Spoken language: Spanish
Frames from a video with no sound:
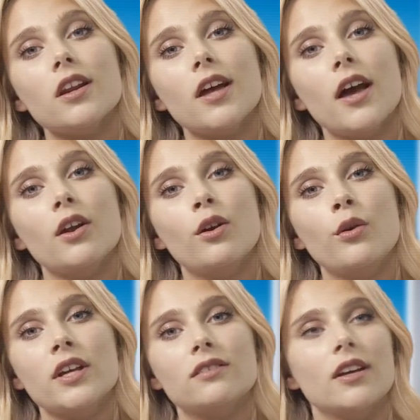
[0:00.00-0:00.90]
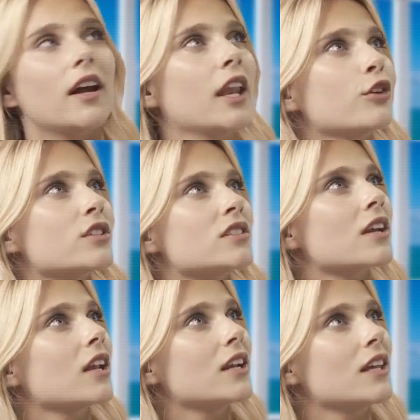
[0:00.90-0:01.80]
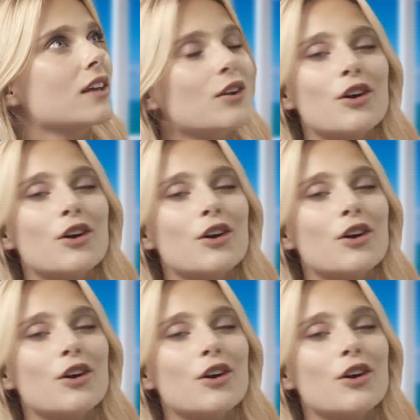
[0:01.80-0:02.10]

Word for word: raro, Lunita, queriéndose hacer la líder,